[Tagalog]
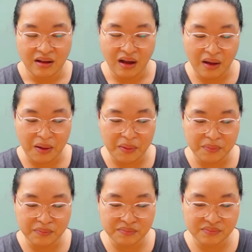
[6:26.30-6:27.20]

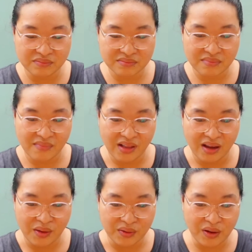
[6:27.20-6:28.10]
Um,
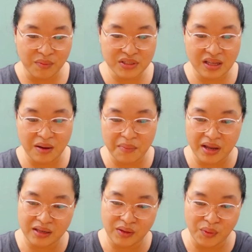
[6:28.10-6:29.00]
ayun, kamusta
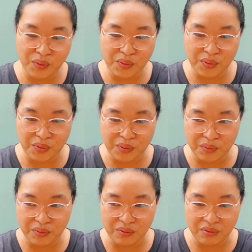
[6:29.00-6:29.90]
naman yung
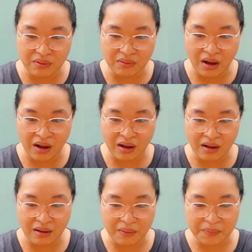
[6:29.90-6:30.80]

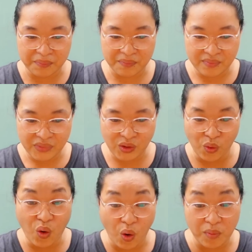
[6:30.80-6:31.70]
um,
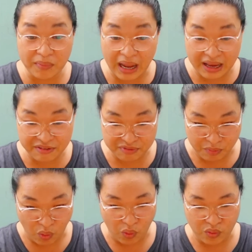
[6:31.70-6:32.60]
yung home life mo,